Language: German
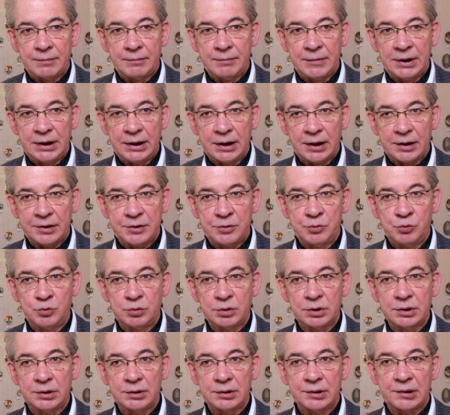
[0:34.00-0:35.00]

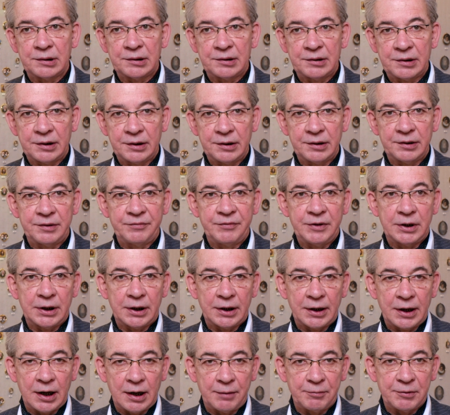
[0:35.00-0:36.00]
Miniaturen sind, wie
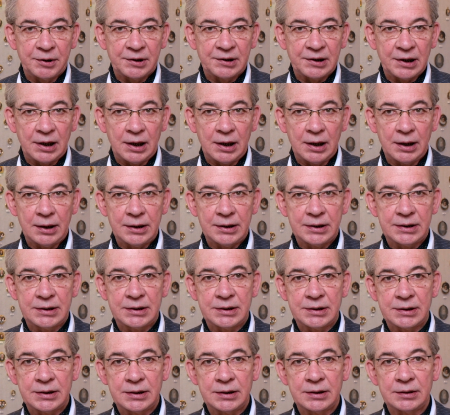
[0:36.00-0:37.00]
der Name
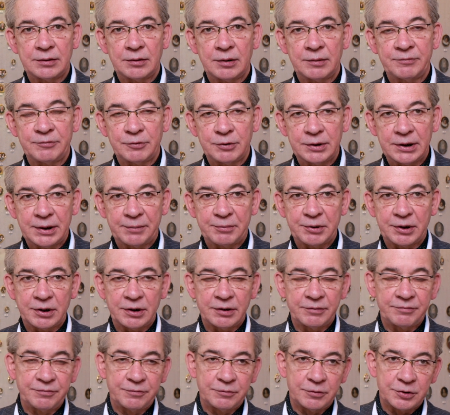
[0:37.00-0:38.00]
sagt, obwohl der
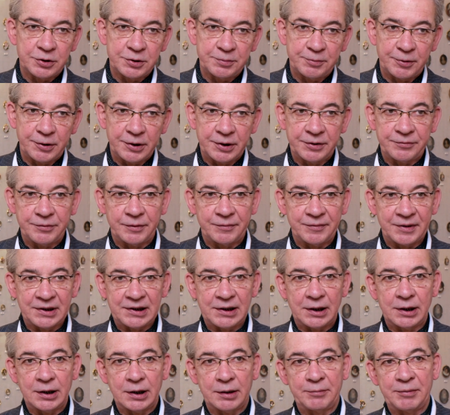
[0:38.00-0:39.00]
Begriff ursprünglich von
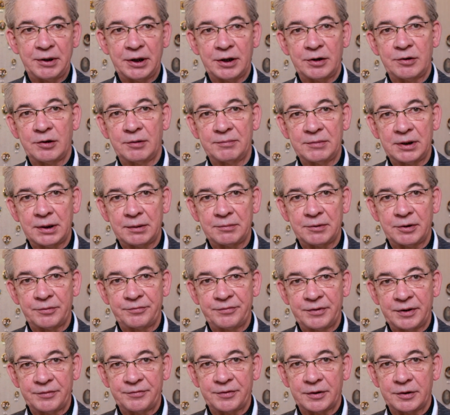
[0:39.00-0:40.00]
was anderem herkommt,
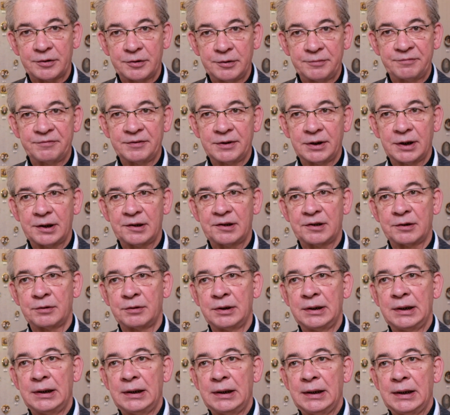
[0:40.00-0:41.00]
aber wir verknüpfen das
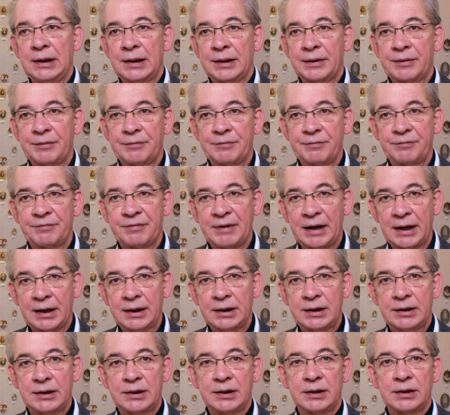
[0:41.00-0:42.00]
so,
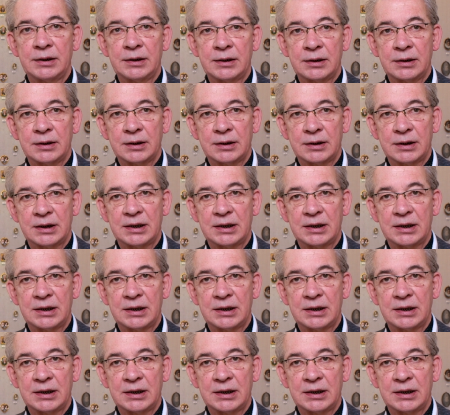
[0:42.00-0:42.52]
Werke